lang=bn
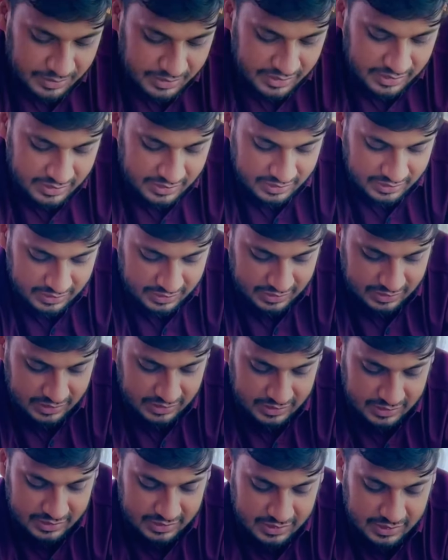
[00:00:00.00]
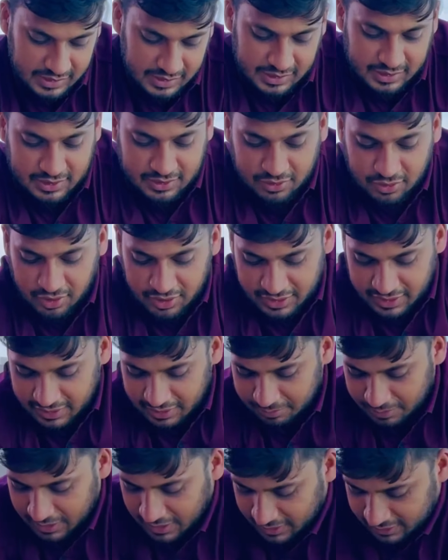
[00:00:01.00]
আপনাদের যে কয়টা
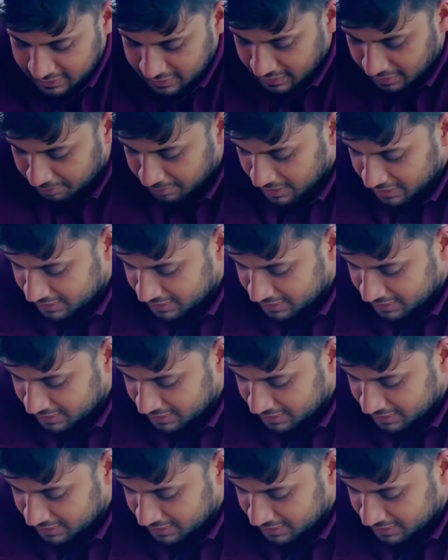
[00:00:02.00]
রেবিট আর কি আমি